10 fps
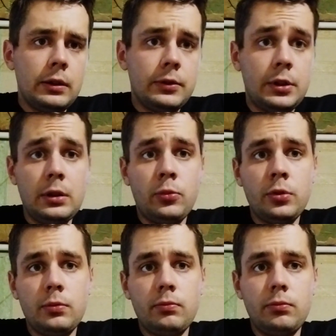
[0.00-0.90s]
в целом
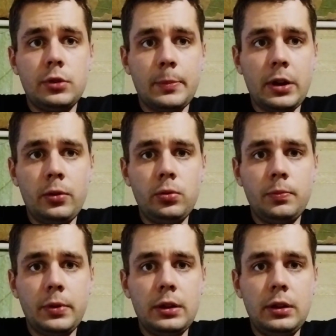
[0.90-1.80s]
он забрал
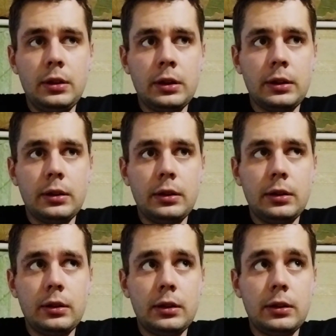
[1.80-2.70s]
тот поединок,
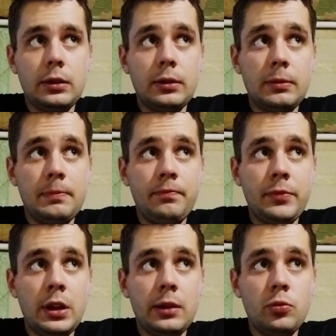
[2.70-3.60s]
э,
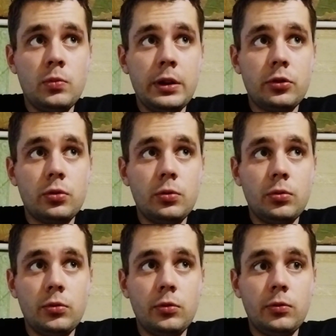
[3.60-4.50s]
я думаю,
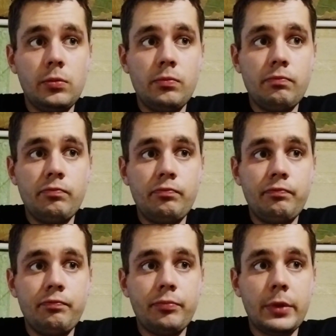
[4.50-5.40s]
что
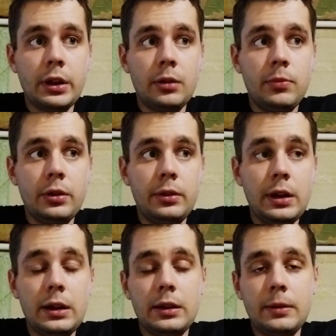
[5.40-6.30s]
как бы
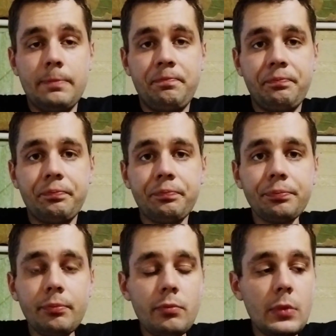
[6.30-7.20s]
да,
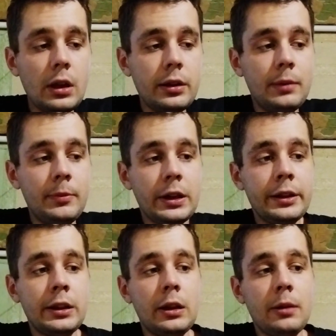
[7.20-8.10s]
именно,
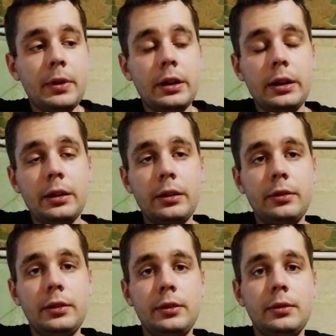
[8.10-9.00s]
наверное, по
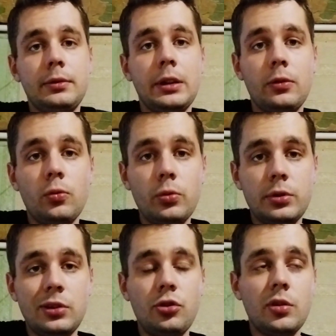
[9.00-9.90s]
такому
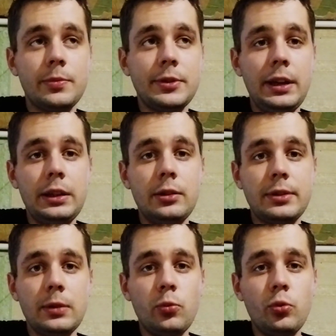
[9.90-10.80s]
стечению
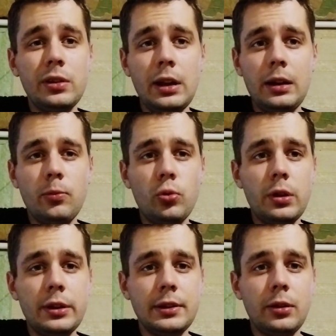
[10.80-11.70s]
обстоятельств ему не дали
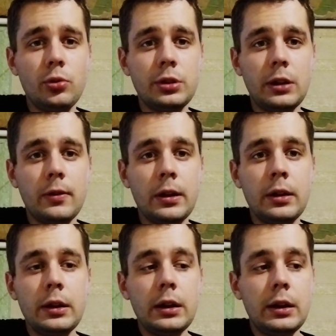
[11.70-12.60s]
более серьезного